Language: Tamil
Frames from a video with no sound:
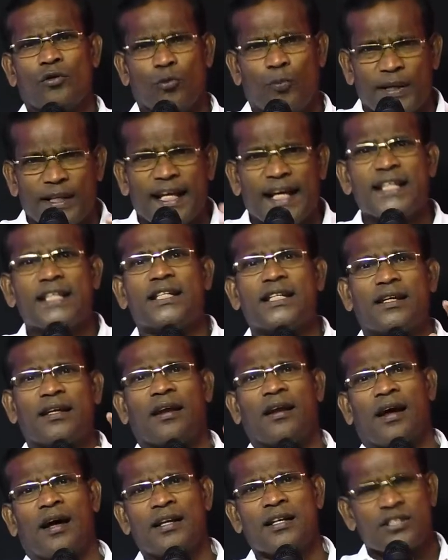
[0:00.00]

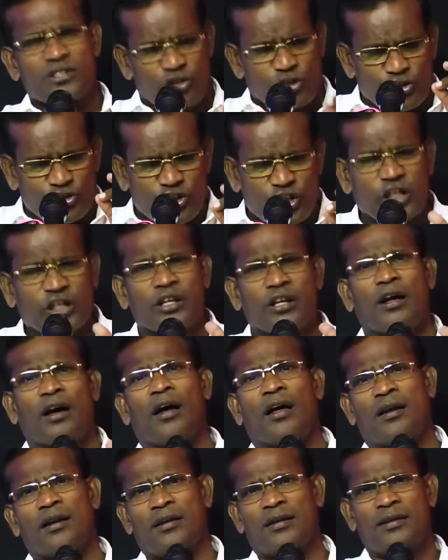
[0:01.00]
உபதேசிக்கிறார்
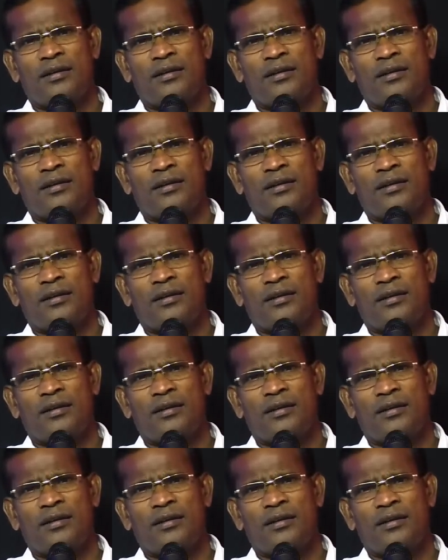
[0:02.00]
சிக்ஷிக்கிறார்